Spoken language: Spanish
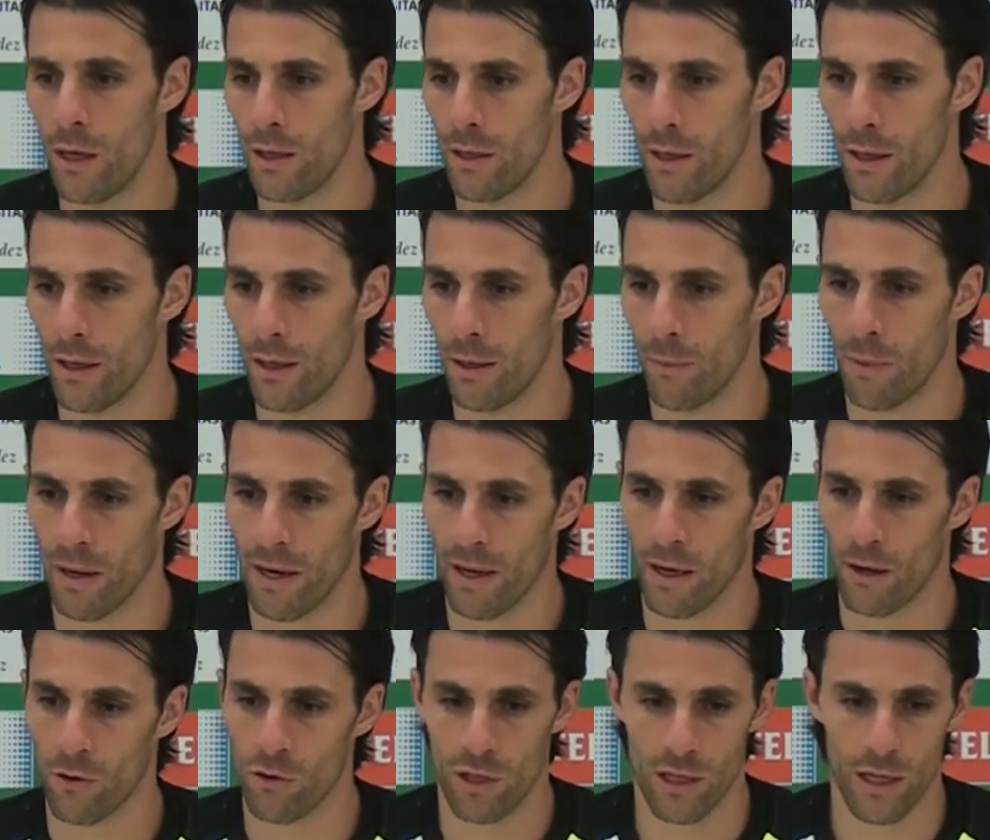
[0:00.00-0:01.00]
eh,
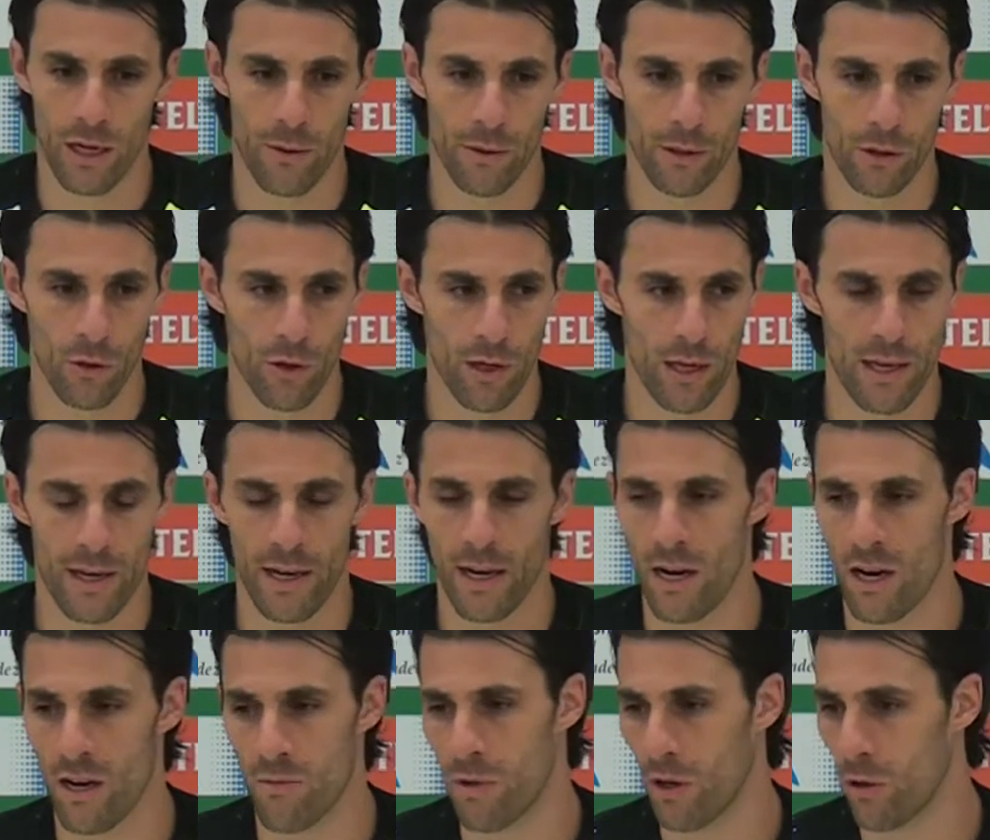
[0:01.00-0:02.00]
para conseguir la victoria, llegar
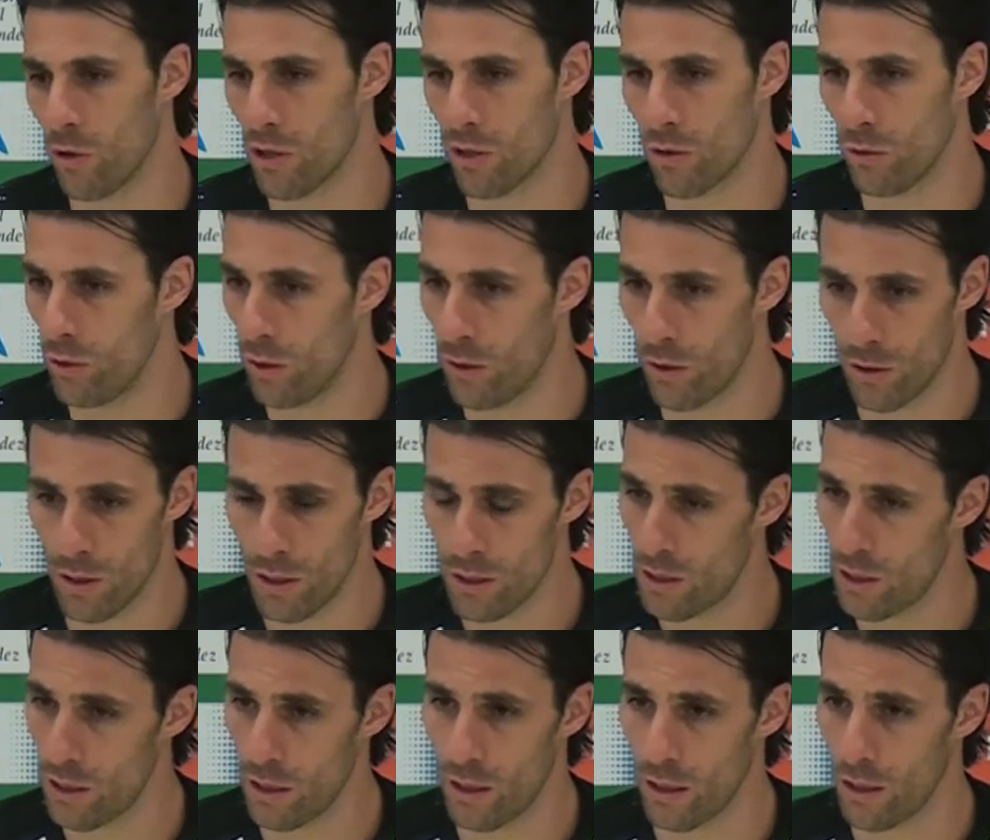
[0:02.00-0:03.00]
a las mejores
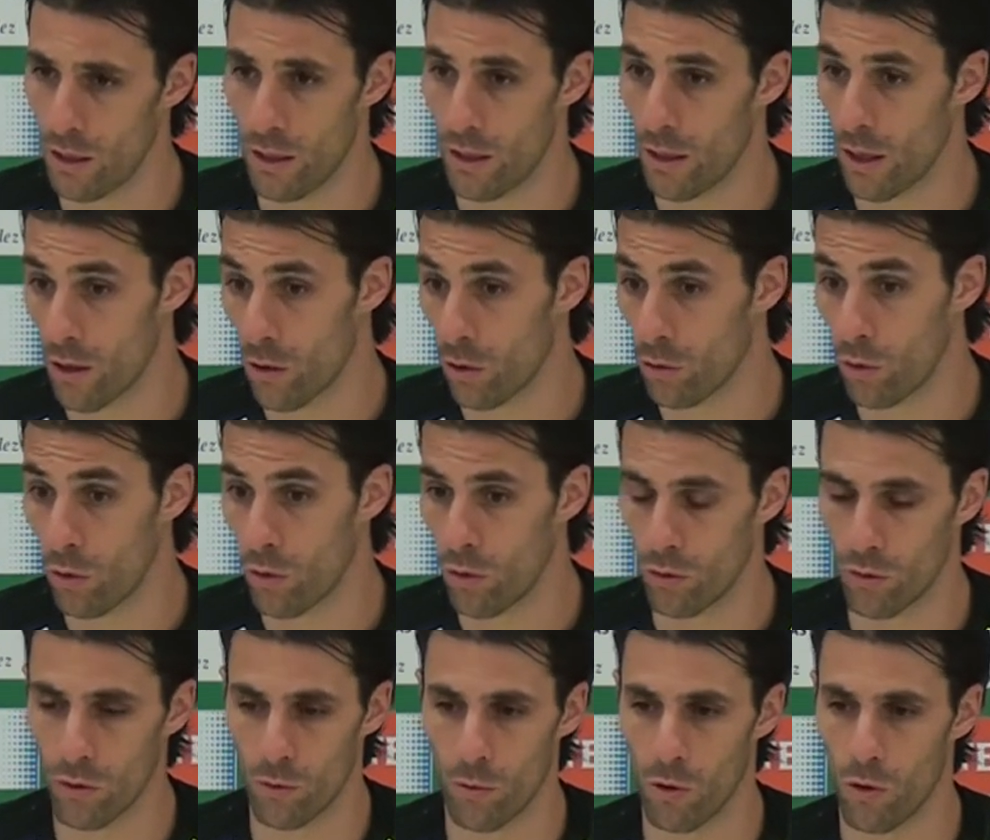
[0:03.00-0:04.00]
condiciones y, darlo
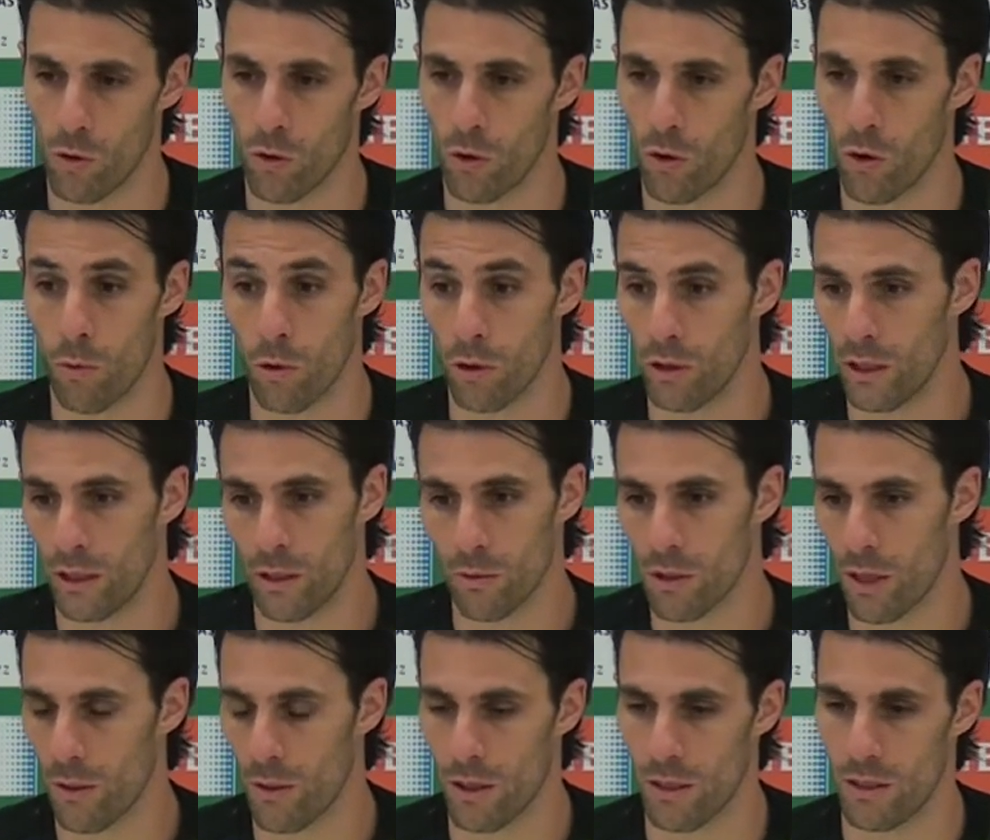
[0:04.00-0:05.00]
todo, como, como, lo
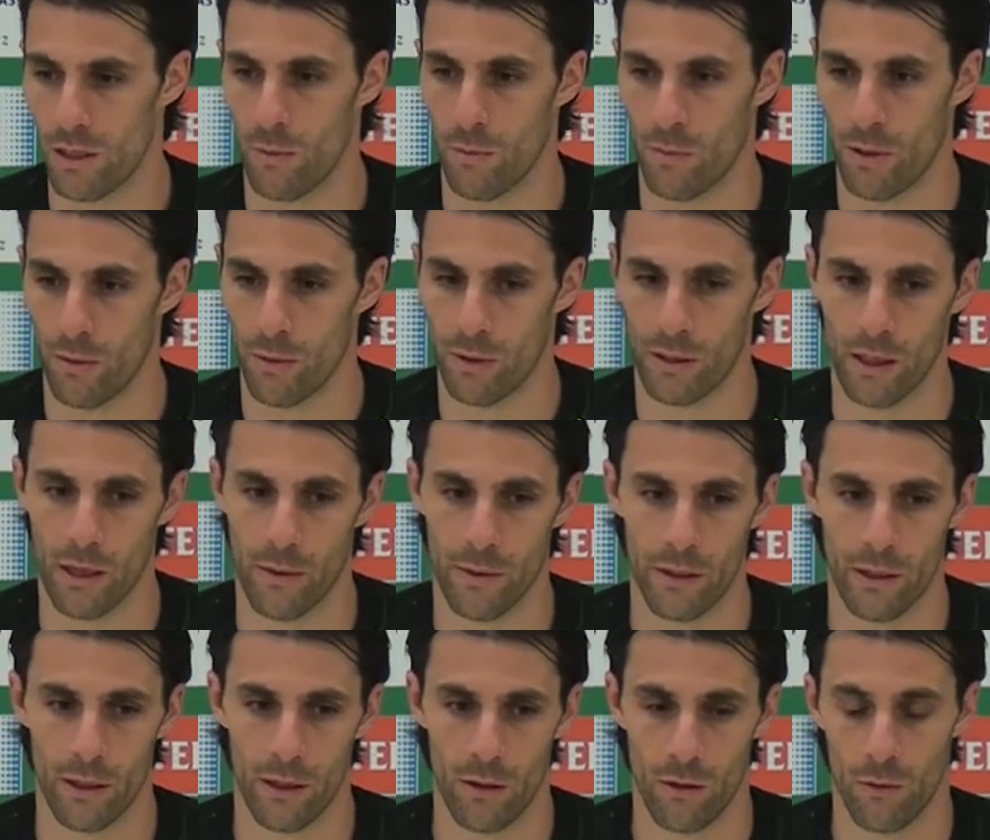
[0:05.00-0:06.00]
intentamos hacer siempre
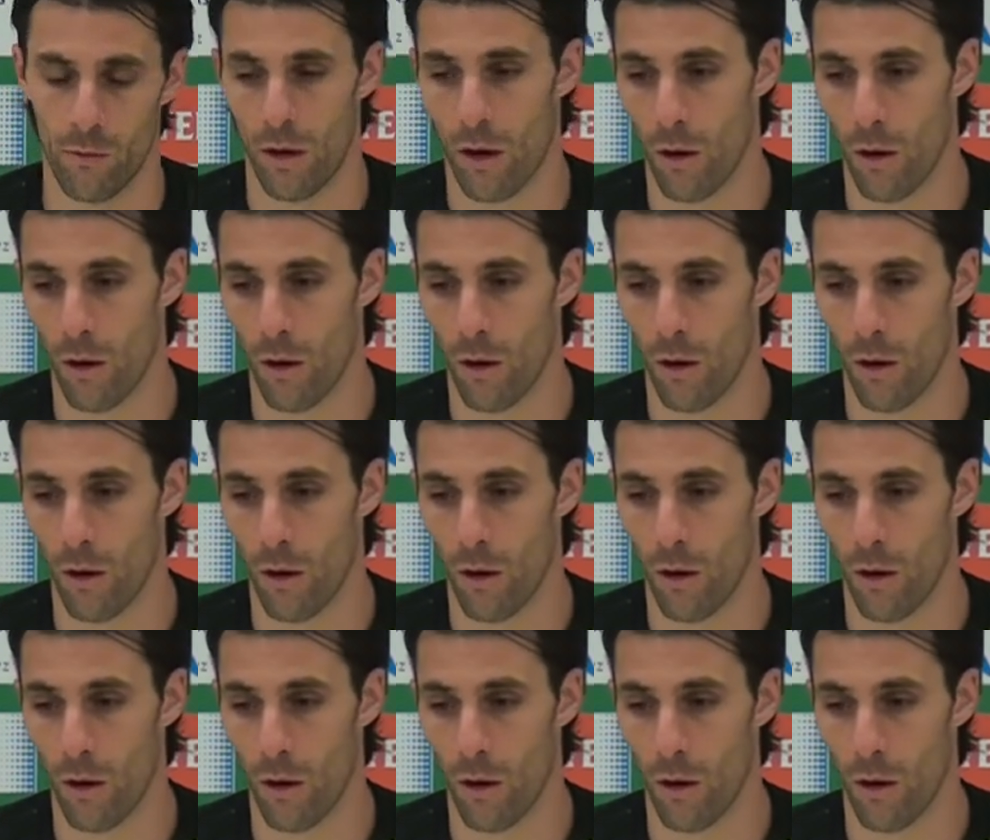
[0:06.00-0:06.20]
prácticamente.